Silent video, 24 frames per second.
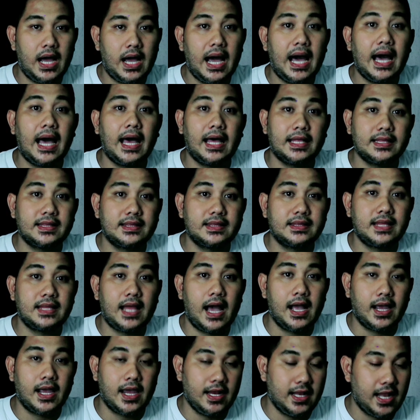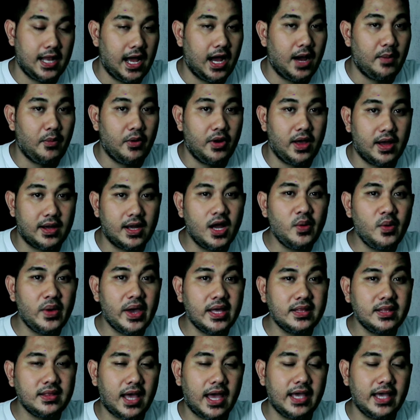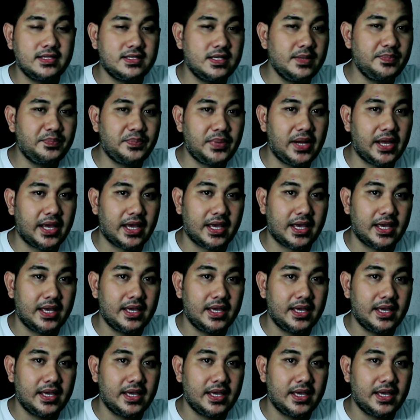At ang kailangan mo lang gawin ay simple,